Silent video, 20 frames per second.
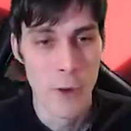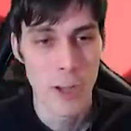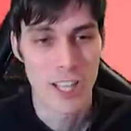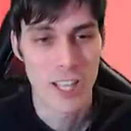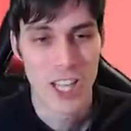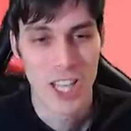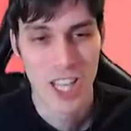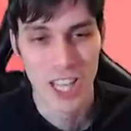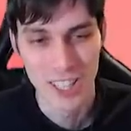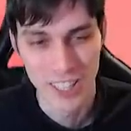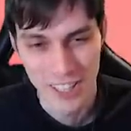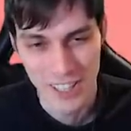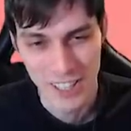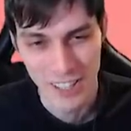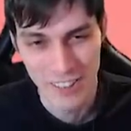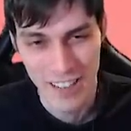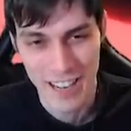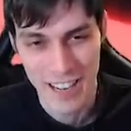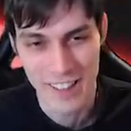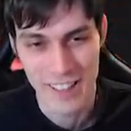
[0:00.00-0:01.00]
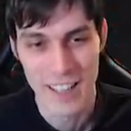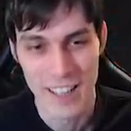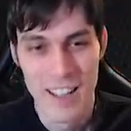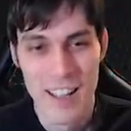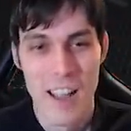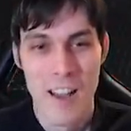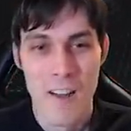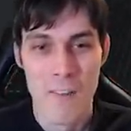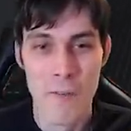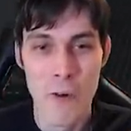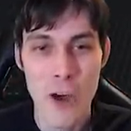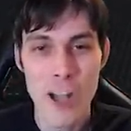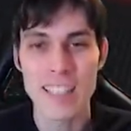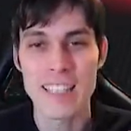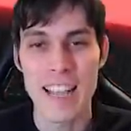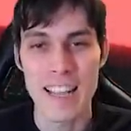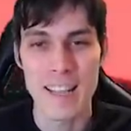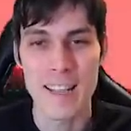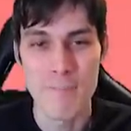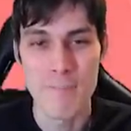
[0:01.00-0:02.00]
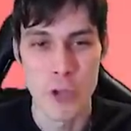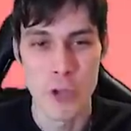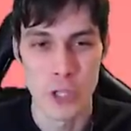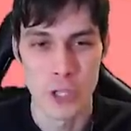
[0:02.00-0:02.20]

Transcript: вот что называется. Вот каким